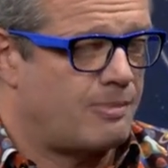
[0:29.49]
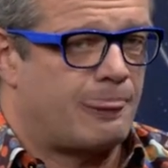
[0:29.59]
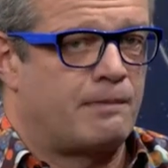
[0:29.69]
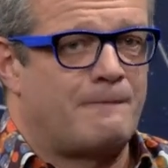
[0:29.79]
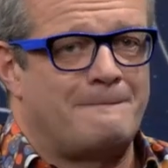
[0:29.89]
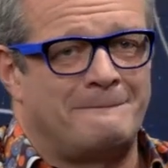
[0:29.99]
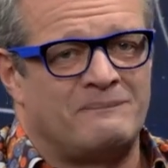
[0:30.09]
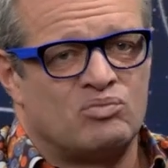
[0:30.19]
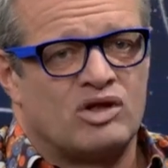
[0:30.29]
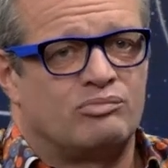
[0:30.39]
Mm,
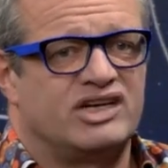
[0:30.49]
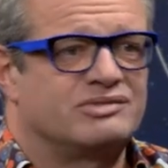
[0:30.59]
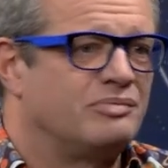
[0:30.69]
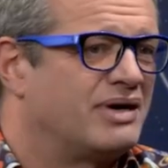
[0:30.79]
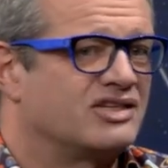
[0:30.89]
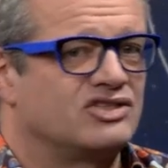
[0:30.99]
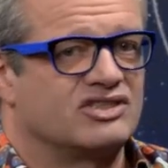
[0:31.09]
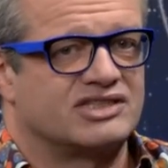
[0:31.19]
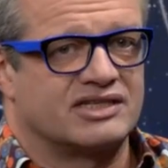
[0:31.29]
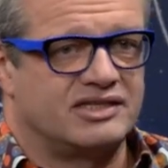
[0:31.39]
powiedzmy bardziej
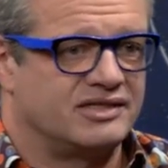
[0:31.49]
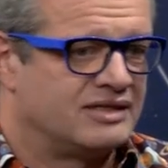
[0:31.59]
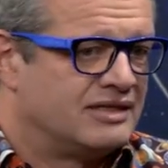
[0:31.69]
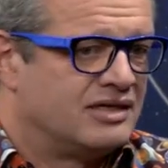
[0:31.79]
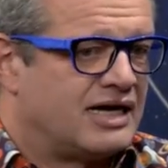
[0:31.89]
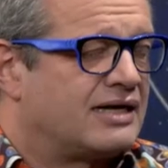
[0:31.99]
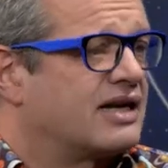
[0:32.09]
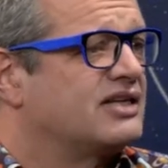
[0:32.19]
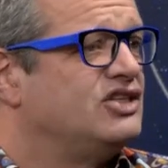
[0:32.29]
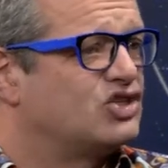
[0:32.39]
to jest takie
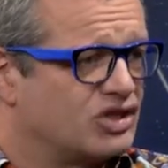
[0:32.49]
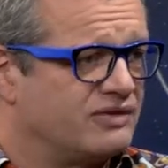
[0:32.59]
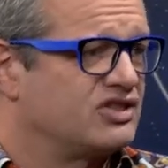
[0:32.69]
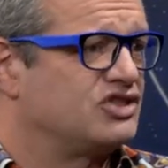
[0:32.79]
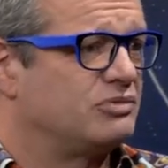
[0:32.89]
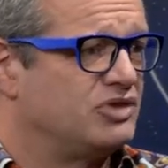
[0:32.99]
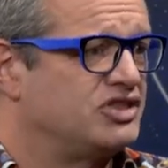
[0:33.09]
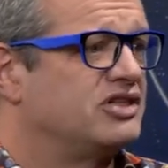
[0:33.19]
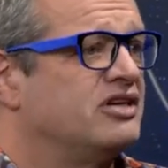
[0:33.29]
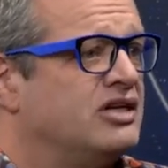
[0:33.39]
anarchiczne, w sensie
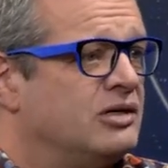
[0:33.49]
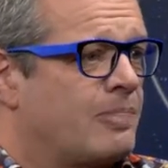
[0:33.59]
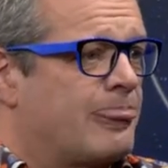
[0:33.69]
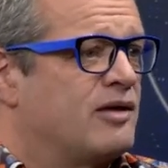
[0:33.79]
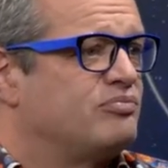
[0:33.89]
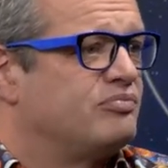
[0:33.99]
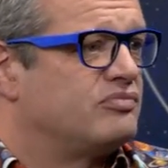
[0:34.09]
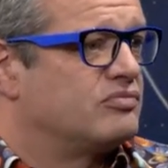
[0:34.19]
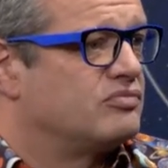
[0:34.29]
mniej się... Mm, Można